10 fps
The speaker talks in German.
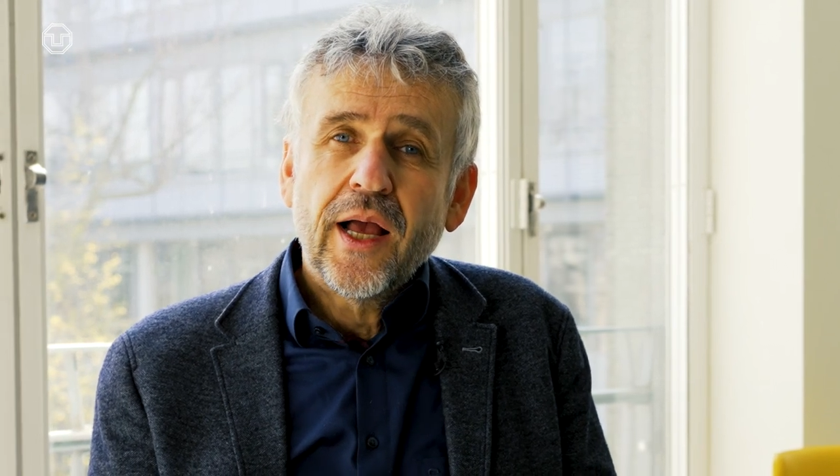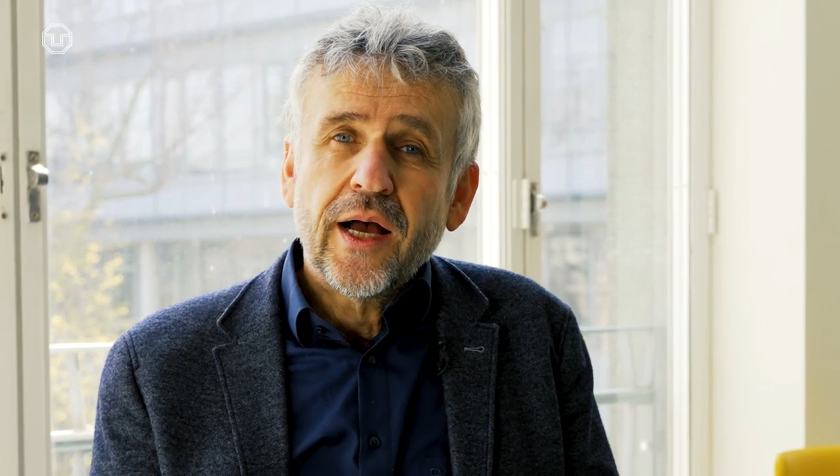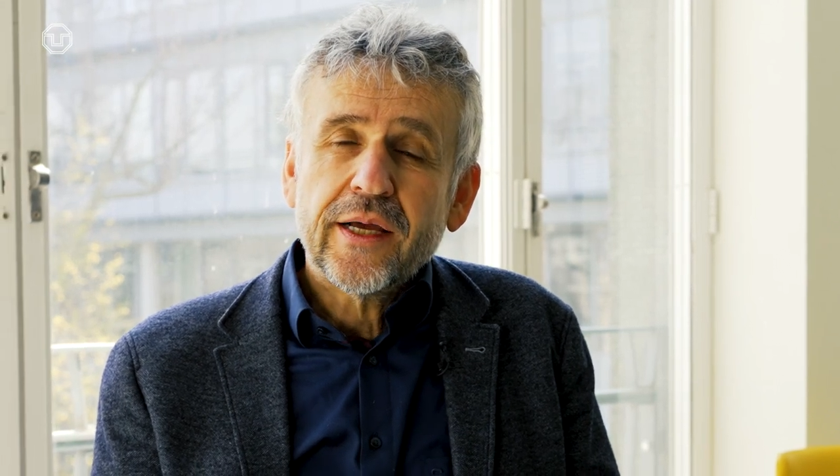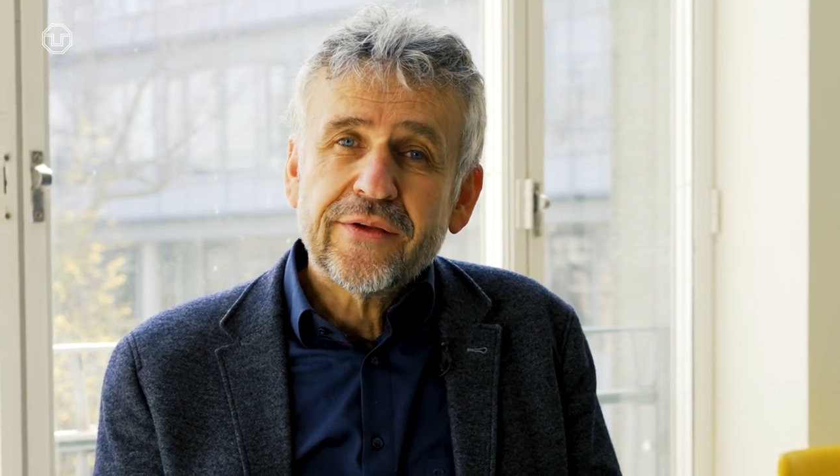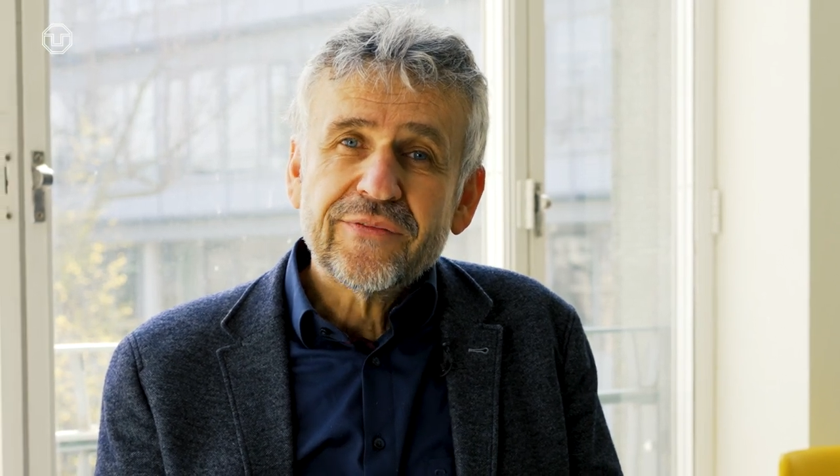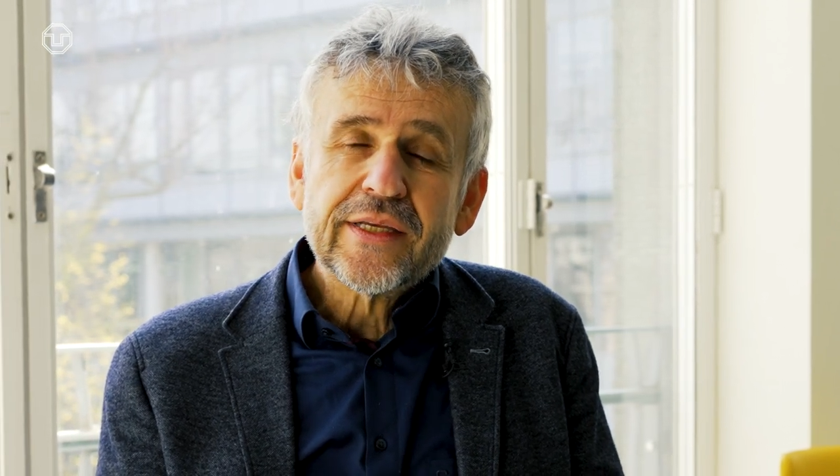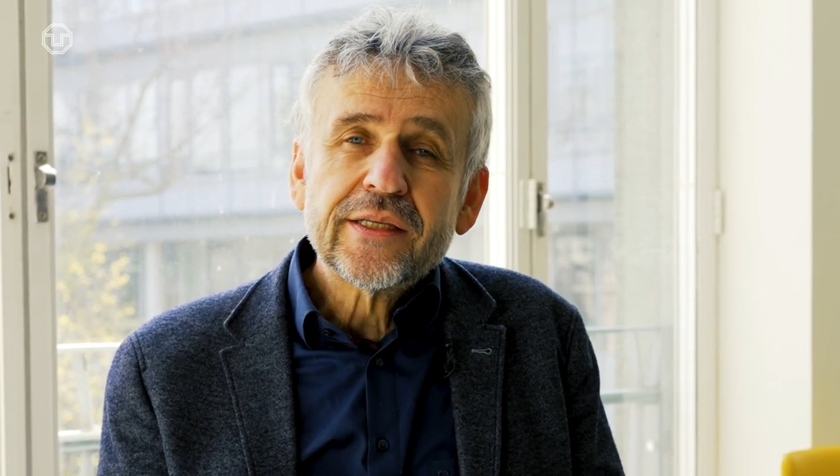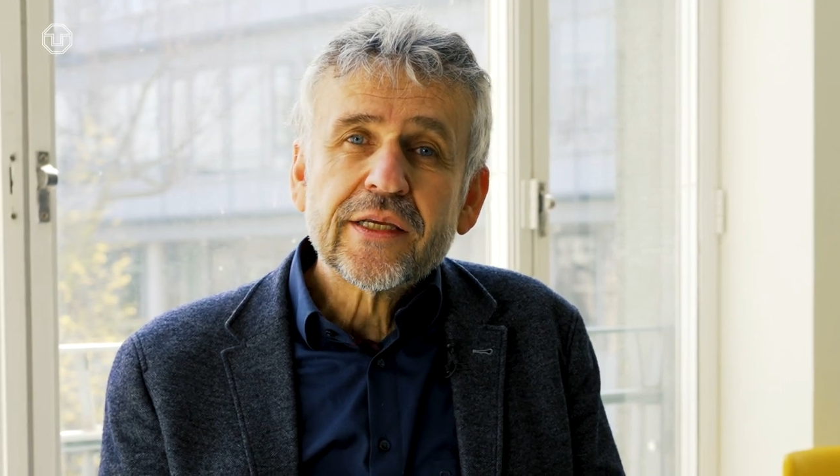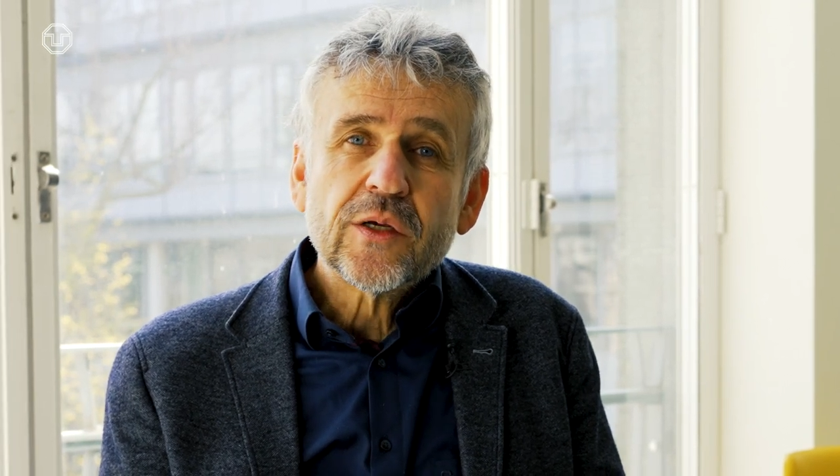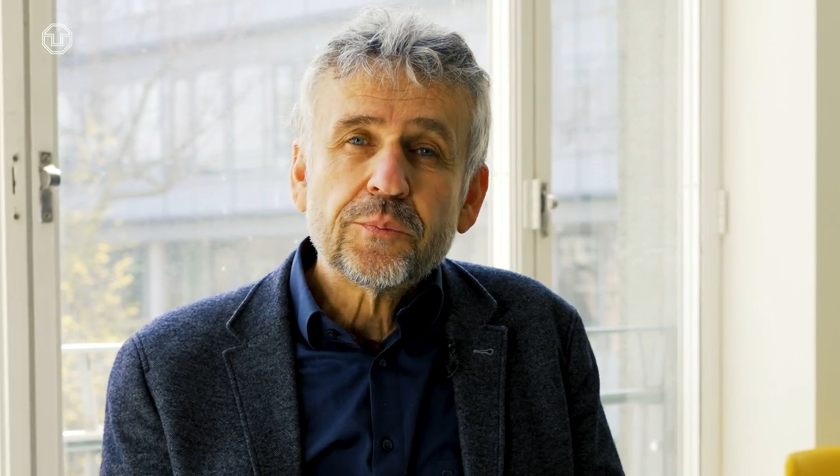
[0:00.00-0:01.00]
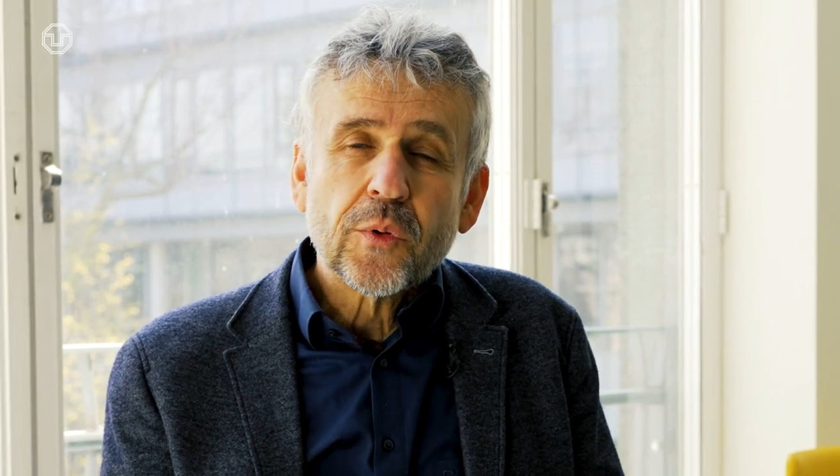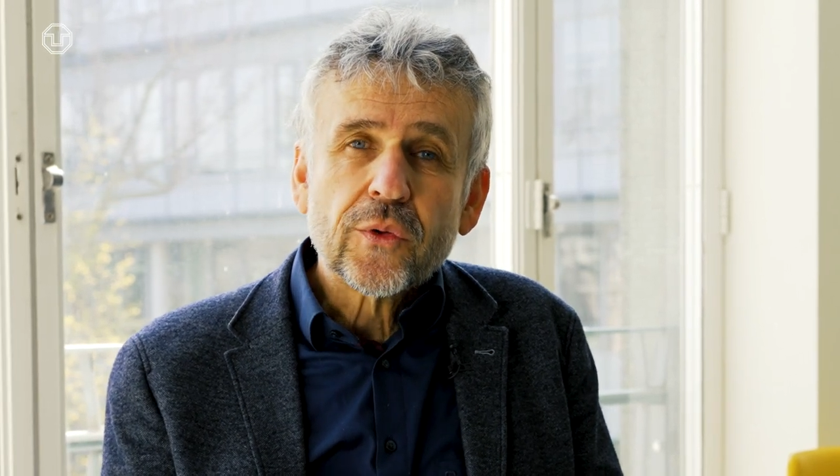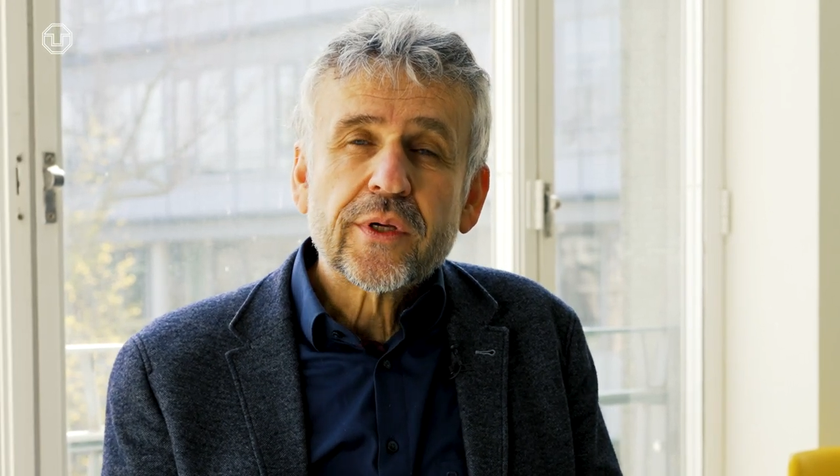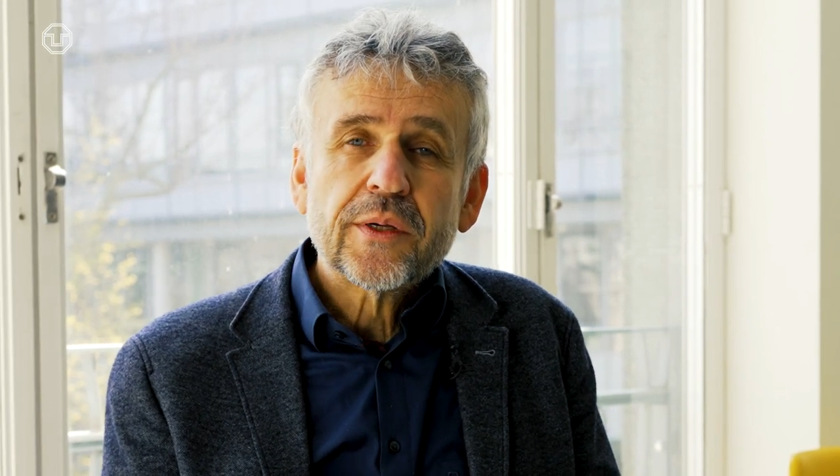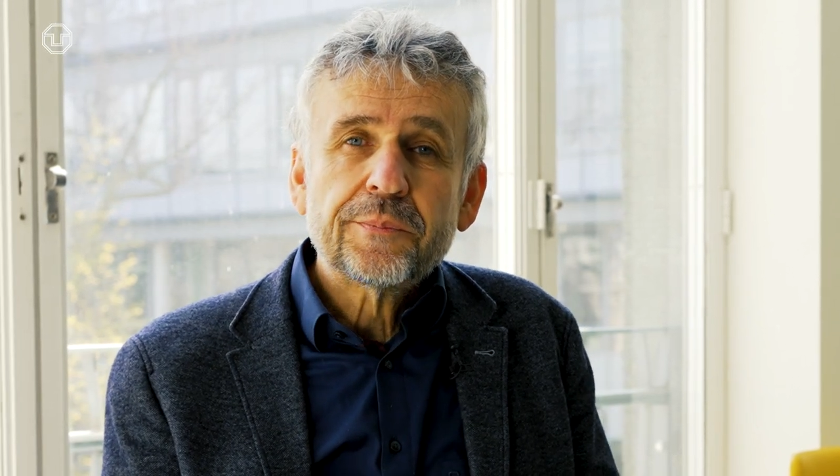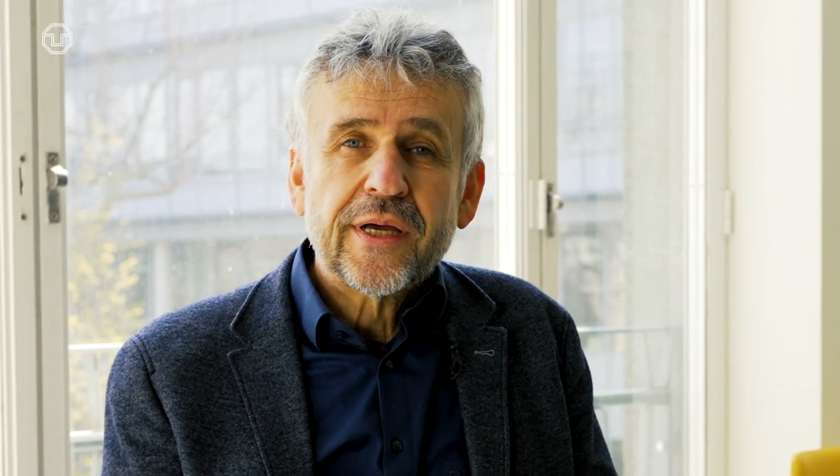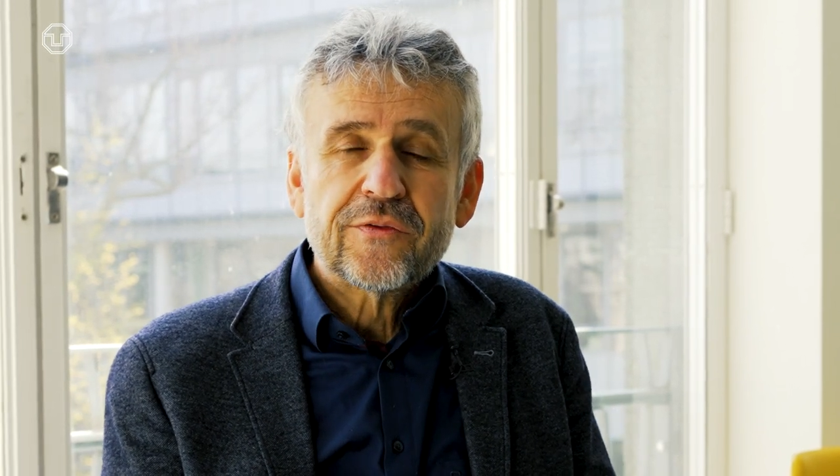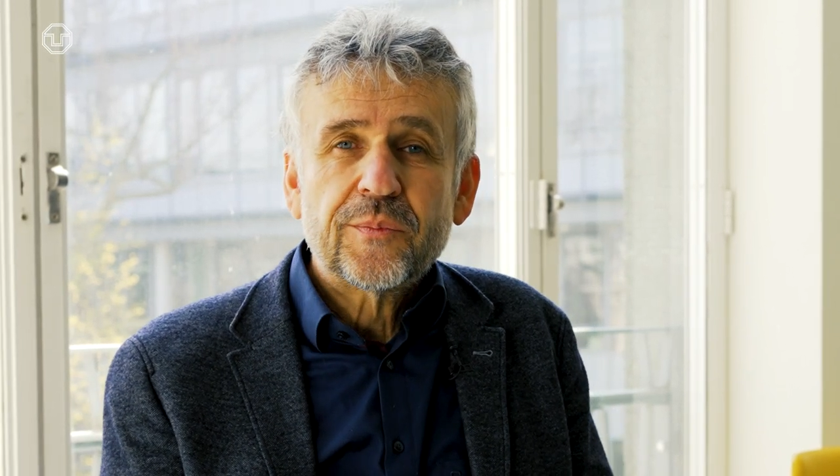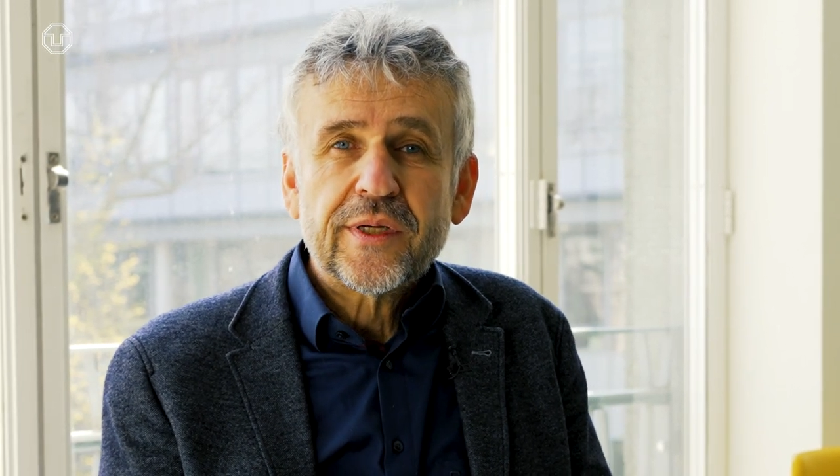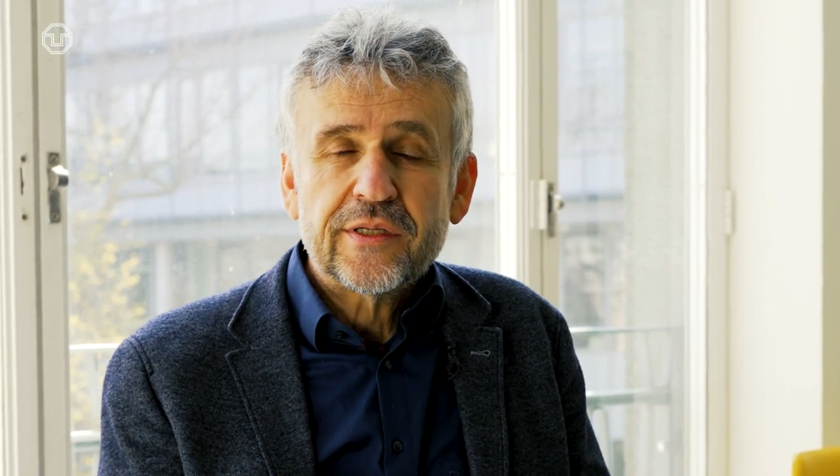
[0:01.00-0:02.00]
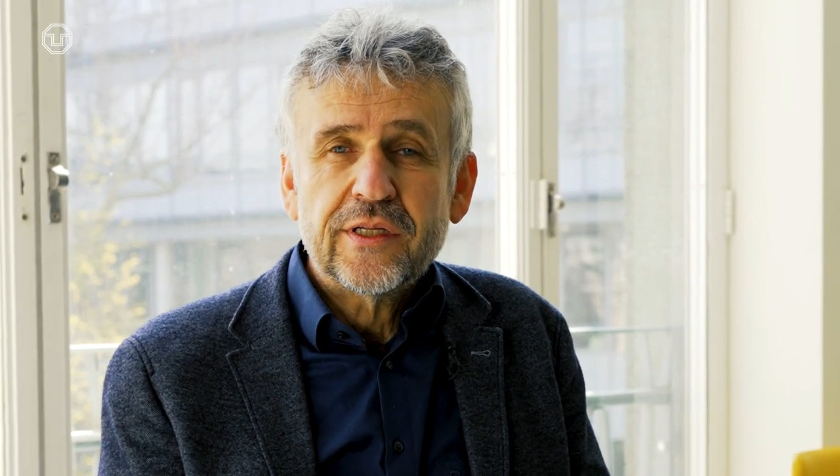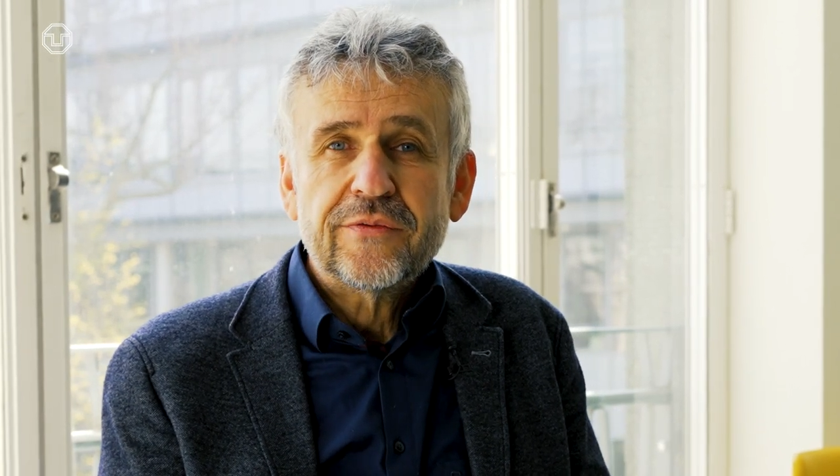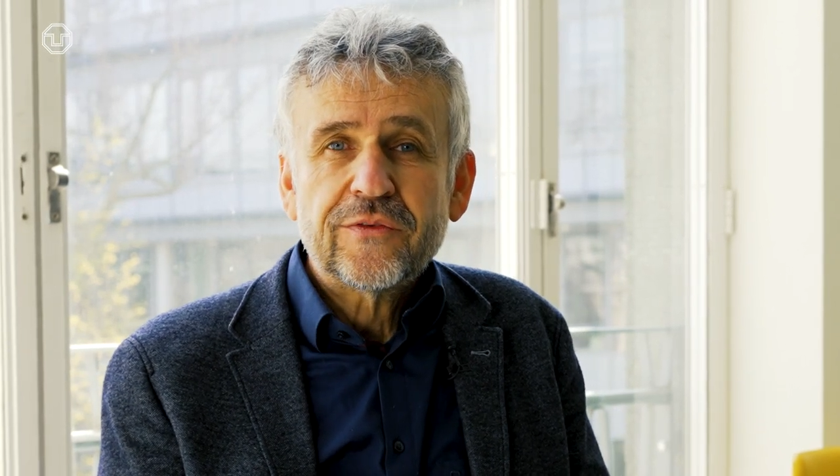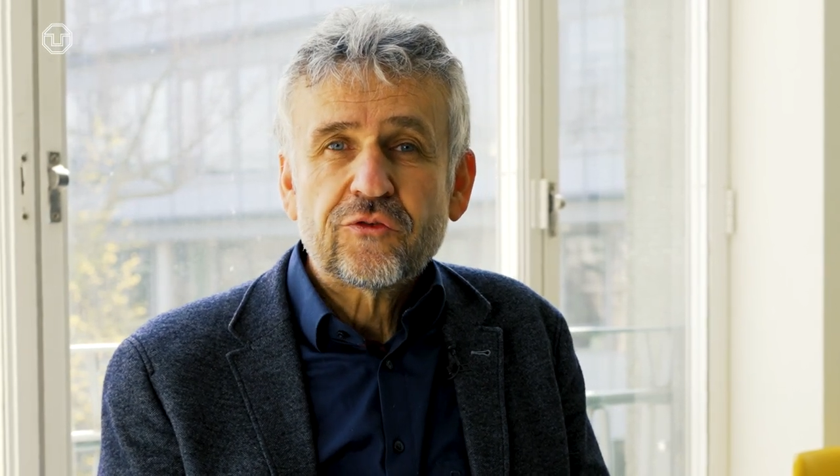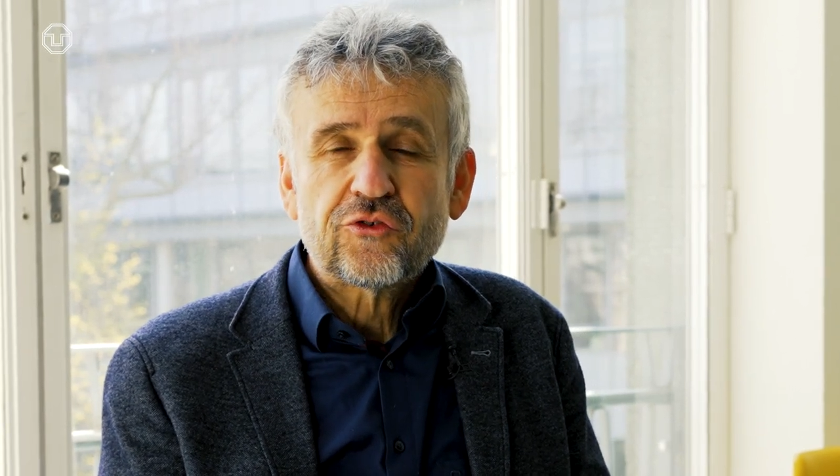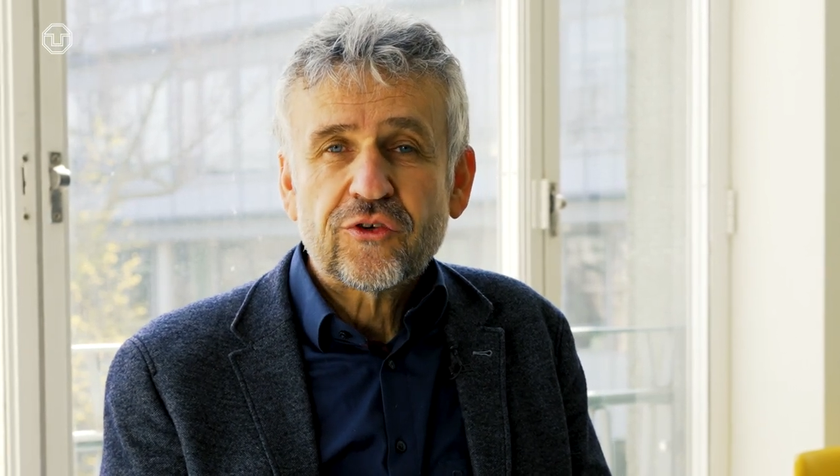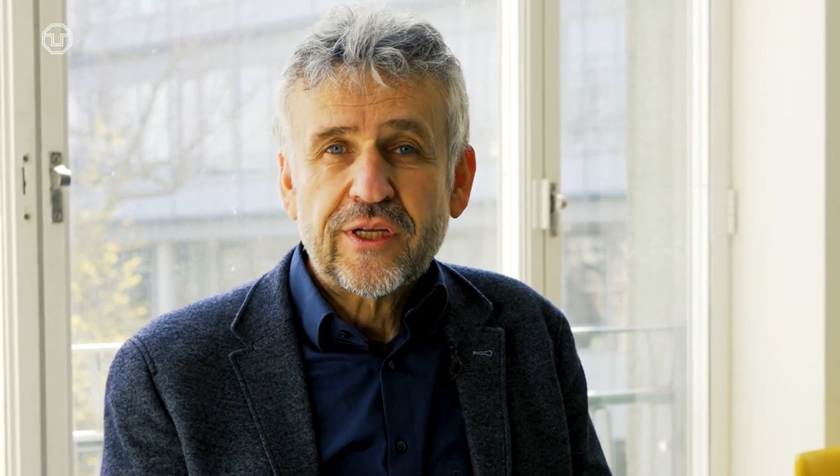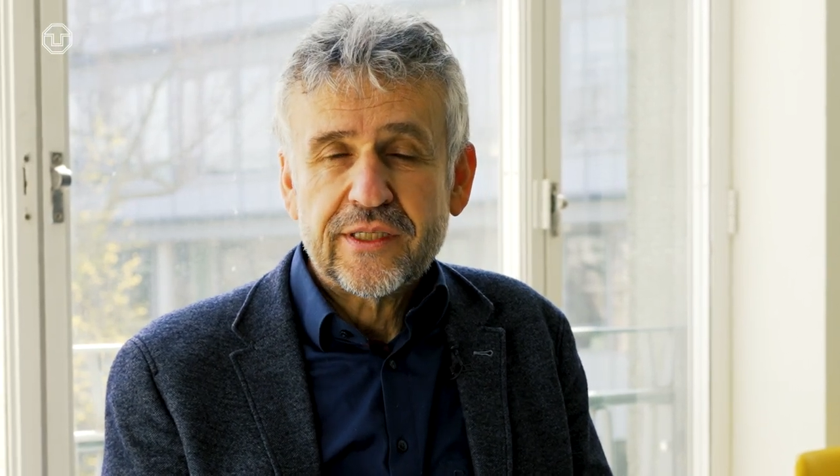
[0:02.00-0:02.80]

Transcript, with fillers: eine wichtige Brücke perspektivisch